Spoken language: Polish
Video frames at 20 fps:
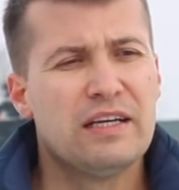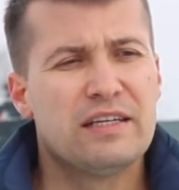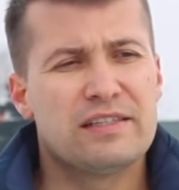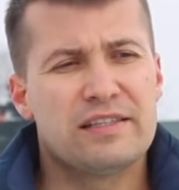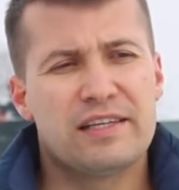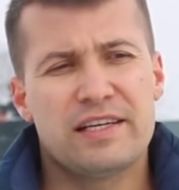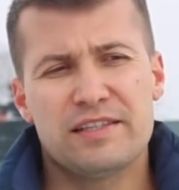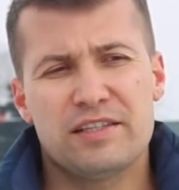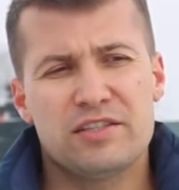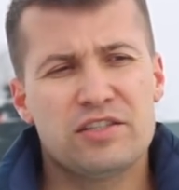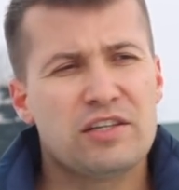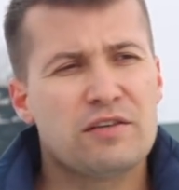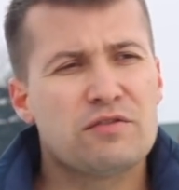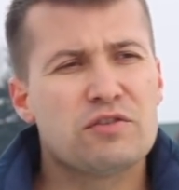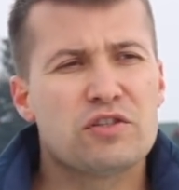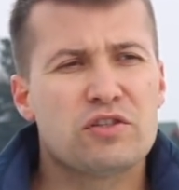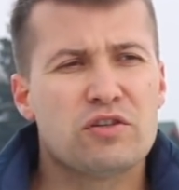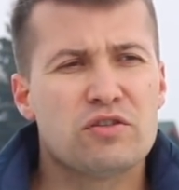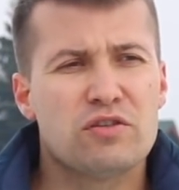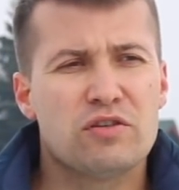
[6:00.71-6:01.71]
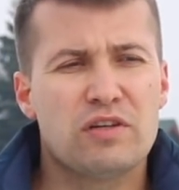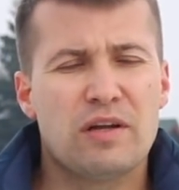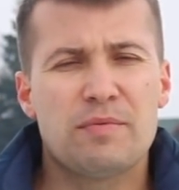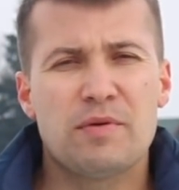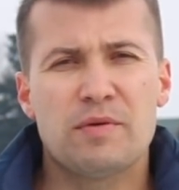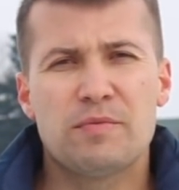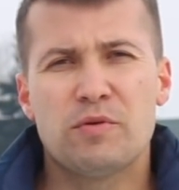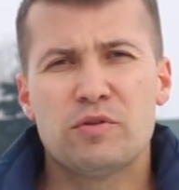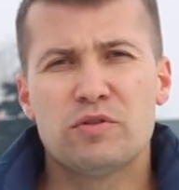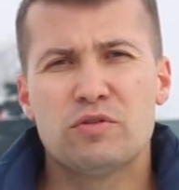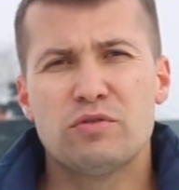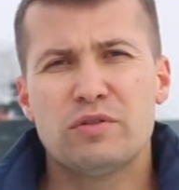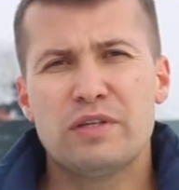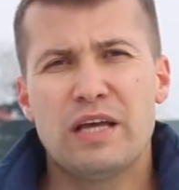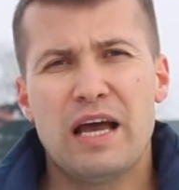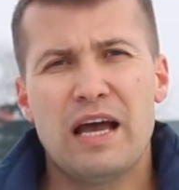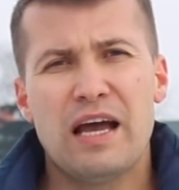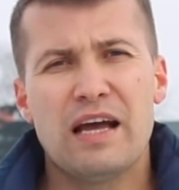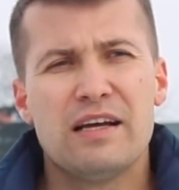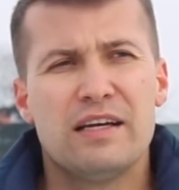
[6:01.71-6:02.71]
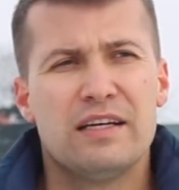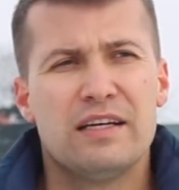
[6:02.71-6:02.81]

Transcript: zgadza się na wszystko, co ona proponuje,